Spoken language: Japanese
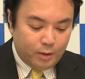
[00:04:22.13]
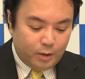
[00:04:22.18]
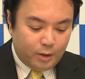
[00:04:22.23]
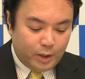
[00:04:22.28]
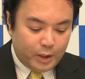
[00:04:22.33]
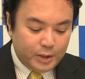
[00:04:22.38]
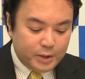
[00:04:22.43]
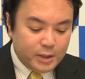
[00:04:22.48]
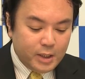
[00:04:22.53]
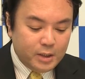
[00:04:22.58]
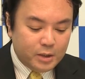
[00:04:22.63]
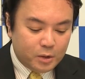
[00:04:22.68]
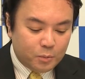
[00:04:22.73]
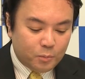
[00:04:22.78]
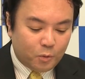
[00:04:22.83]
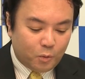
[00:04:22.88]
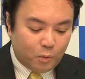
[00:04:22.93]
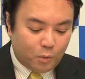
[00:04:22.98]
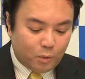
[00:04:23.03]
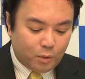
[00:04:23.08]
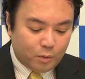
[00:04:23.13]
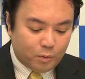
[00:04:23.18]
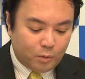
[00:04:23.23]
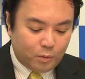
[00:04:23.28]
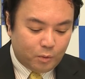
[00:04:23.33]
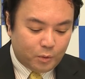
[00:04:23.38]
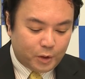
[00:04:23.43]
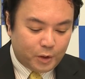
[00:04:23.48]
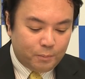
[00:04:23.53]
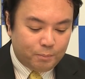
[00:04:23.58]
以前に
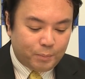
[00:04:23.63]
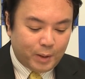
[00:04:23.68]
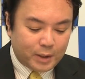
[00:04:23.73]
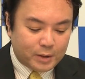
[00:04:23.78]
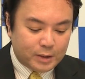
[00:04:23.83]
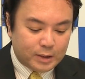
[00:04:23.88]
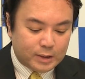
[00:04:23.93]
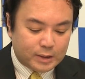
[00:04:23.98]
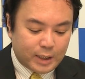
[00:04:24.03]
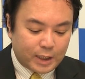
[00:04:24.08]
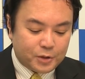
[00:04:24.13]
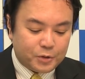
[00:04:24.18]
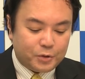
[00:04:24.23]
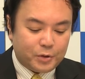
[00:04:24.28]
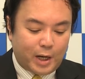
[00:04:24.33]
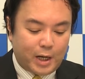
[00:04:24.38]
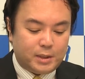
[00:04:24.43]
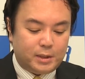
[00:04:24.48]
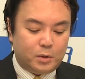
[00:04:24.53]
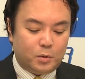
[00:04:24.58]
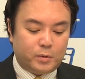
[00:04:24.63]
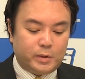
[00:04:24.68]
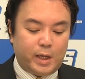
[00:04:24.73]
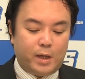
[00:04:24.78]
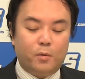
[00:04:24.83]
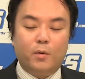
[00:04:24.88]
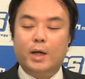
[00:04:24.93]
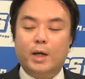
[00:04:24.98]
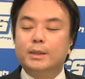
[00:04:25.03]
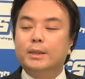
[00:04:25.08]
も頻繁に38度
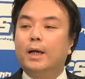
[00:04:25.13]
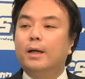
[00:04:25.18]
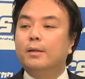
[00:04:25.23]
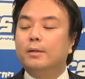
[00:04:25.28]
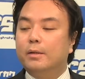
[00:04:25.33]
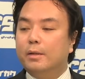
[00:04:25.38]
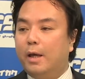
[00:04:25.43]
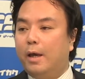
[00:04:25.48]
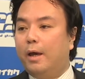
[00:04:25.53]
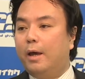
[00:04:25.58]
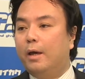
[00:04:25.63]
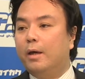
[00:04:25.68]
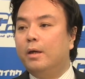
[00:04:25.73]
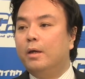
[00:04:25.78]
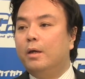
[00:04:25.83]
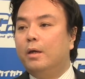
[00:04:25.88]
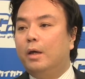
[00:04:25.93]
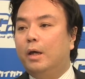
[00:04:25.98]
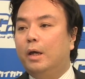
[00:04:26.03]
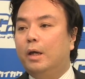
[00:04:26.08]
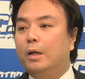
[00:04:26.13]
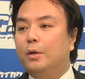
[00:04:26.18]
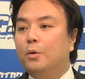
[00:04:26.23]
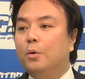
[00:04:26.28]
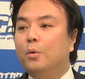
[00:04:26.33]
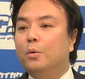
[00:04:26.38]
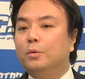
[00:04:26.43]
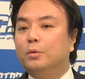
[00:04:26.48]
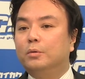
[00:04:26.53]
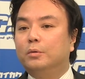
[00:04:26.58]
線を挟んで
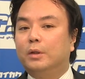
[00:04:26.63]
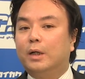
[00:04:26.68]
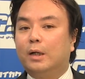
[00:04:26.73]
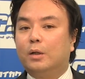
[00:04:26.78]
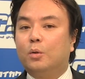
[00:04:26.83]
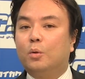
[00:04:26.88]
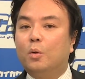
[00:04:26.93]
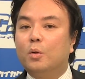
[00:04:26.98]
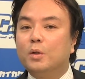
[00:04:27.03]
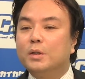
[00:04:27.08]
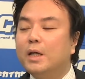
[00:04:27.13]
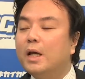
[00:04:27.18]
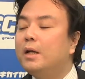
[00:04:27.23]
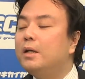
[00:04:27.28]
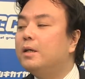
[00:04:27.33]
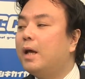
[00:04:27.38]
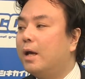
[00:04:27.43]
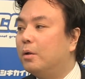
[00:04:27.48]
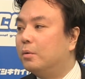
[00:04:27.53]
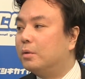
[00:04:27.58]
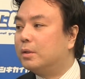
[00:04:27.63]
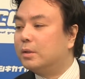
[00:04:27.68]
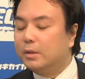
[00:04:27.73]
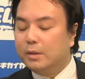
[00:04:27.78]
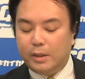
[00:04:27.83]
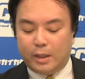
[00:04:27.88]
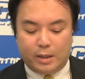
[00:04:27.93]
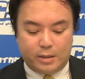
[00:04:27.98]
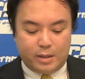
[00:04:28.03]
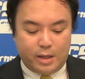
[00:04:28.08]
両軍が小競り合いを
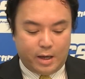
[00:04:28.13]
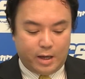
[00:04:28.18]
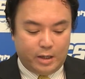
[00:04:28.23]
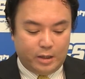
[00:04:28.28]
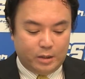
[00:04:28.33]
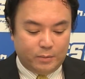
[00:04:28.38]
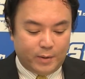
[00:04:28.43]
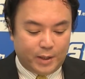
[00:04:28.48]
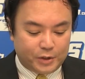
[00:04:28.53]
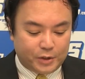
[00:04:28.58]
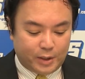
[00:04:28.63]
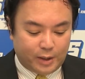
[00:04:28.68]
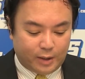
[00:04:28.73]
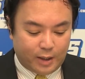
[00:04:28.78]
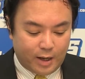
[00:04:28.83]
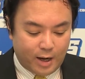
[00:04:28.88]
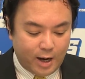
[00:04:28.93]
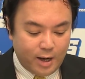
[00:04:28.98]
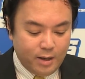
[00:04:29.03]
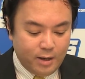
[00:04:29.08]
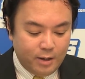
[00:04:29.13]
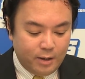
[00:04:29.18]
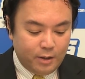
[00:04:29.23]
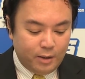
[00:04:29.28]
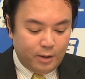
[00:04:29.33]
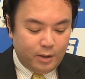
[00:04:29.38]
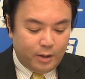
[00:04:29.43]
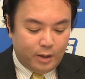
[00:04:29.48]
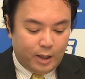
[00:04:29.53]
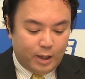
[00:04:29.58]
続けていましたから、は
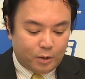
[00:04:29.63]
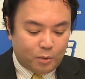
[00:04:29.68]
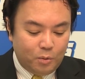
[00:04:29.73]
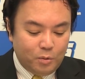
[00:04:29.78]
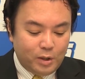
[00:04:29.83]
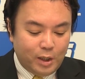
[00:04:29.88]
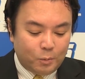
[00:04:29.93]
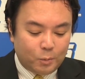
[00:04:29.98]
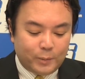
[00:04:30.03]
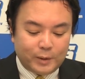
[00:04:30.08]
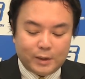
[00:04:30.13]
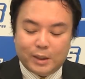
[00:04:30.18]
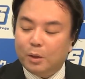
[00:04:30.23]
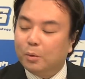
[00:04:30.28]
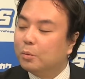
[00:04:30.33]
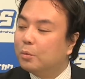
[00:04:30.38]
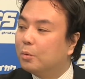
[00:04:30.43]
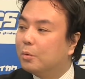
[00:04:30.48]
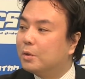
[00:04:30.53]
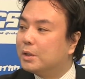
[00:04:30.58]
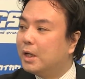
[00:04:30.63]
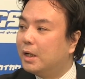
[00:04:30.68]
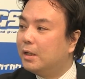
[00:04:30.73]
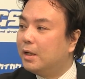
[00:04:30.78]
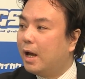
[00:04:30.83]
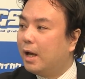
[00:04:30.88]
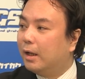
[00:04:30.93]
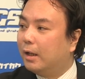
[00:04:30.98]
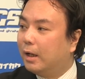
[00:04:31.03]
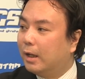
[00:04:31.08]
いあ今回もまたこの小競
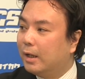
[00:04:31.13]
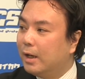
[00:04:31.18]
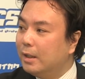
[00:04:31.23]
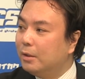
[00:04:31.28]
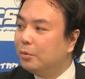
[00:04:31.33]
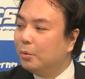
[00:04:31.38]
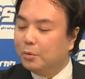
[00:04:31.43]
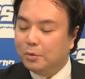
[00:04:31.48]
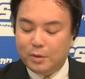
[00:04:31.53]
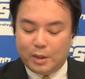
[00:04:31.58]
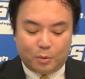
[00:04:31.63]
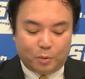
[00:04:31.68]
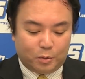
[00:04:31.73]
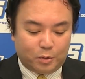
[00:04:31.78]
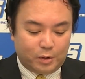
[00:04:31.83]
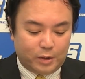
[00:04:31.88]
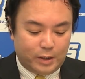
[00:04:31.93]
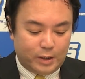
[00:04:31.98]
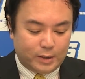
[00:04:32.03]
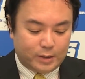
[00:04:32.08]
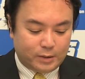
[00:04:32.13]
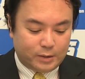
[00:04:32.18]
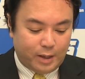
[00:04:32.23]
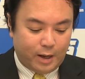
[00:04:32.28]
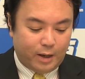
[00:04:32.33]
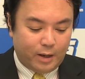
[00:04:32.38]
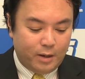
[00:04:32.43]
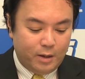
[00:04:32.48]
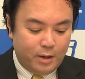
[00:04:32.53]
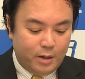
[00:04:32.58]
り合いかなというようなことでです
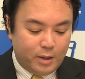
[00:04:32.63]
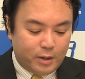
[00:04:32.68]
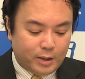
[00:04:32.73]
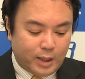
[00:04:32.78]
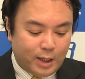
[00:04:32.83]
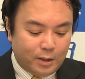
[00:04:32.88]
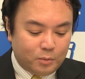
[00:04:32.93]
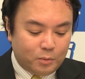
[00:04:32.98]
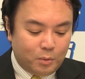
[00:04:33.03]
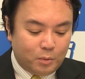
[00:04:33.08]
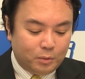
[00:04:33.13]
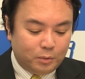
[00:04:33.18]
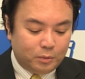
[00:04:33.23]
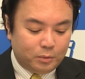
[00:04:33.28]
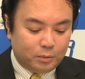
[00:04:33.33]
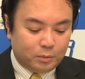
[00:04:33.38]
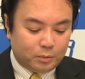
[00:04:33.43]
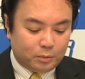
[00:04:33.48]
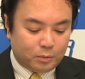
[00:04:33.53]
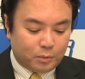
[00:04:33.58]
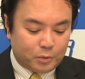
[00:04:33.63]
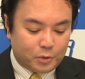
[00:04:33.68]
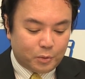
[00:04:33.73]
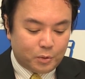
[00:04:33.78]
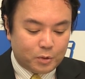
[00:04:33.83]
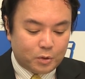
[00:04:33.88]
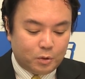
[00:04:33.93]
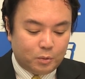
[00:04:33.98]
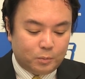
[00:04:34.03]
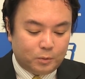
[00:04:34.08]
ね韓国軍の
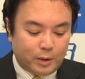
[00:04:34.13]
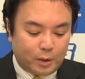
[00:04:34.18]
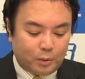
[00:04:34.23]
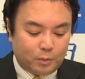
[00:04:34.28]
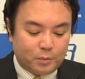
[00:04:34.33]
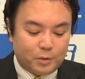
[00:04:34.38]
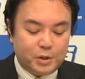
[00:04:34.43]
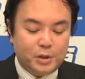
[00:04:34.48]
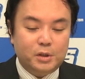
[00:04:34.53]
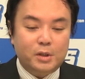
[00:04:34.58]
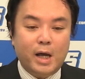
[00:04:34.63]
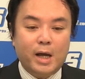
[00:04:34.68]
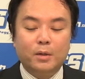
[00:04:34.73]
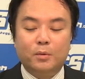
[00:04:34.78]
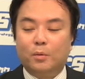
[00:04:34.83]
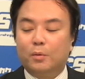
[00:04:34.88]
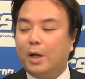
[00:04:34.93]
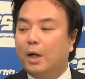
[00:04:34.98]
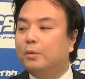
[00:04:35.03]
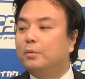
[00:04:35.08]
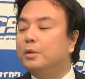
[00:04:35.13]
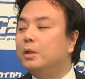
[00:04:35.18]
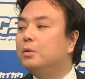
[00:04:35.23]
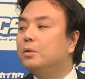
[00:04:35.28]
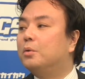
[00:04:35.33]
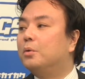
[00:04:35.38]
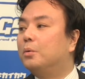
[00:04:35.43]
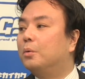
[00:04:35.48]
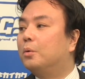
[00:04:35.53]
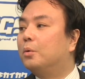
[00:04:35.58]
上層部はこの事態の確認
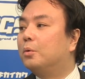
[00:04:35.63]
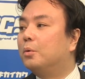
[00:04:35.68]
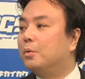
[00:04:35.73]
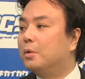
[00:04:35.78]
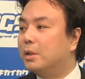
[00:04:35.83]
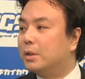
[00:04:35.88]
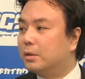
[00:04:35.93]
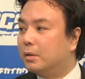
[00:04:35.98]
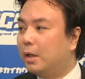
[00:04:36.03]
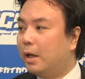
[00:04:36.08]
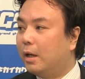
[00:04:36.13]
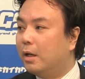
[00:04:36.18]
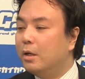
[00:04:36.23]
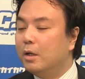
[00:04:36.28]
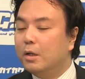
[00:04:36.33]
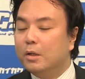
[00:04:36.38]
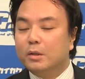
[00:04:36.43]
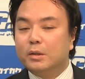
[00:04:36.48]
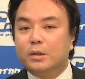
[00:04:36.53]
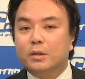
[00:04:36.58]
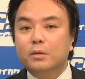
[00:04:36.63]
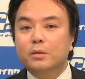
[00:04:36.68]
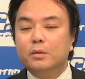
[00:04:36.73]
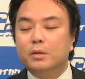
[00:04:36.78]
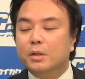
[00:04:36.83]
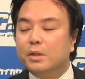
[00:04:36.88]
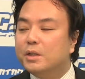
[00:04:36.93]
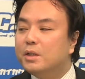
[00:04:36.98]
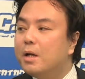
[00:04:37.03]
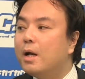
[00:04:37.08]
ということをですね、はい、すぐ
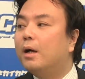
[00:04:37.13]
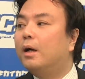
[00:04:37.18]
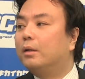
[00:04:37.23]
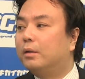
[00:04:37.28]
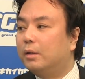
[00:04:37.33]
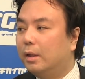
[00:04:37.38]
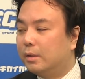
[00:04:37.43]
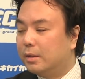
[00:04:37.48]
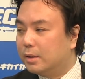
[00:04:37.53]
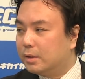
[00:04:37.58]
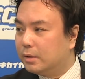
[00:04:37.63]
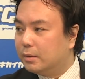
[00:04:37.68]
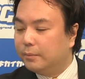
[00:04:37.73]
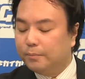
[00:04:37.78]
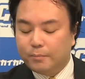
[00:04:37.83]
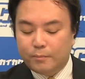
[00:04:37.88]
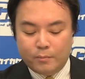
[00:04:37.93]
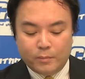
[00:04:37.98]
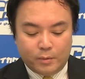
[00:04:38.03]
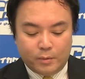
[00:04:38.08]
にしなかったんです。はい、